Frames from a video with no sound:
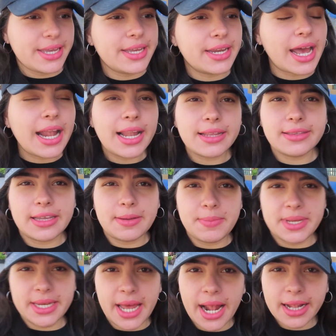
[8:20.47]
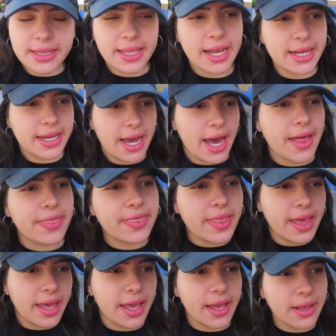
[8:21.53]
ir a la terminal de acá
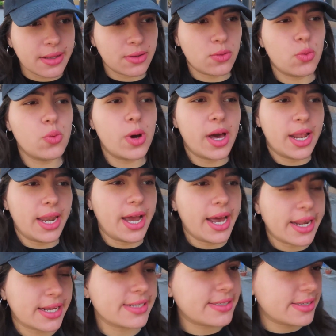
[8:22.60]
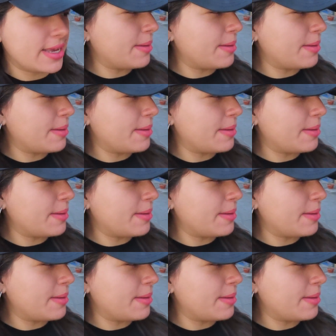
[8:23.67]
de Guadalajara que se